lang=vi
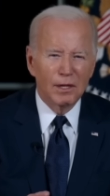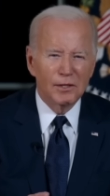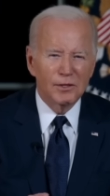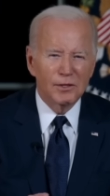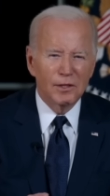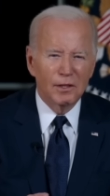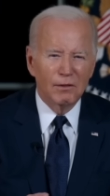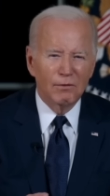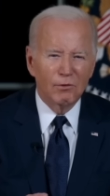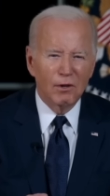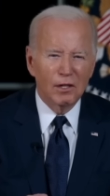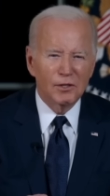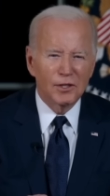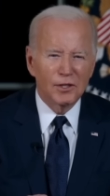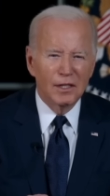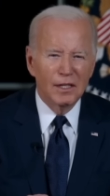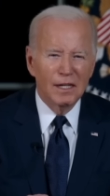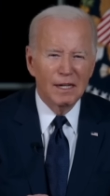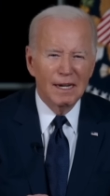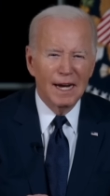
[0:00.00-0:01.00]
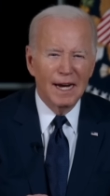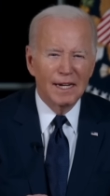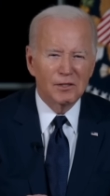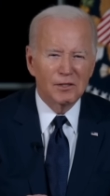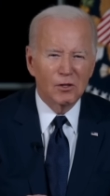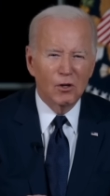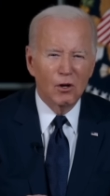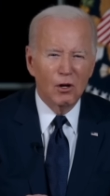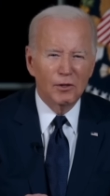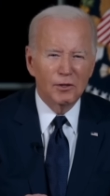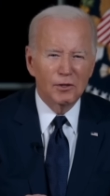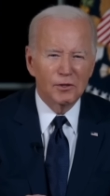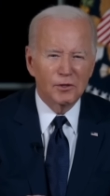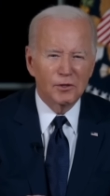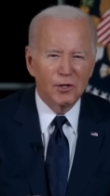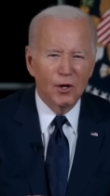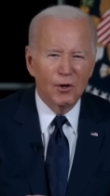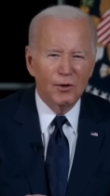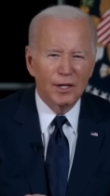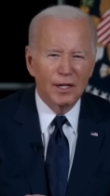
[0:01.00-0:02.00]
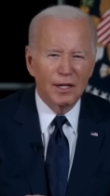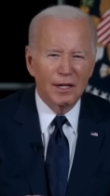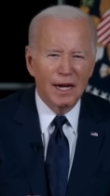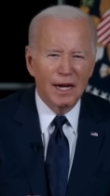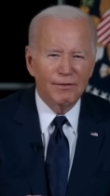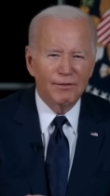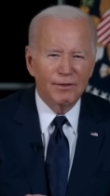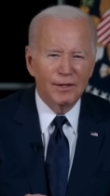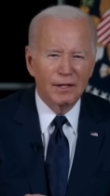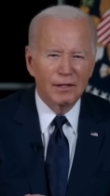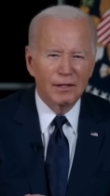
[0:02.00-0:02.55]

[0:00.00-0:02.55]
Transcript: nơi mà ông đang tìm kiếm nhiệm kỳ thứ hai.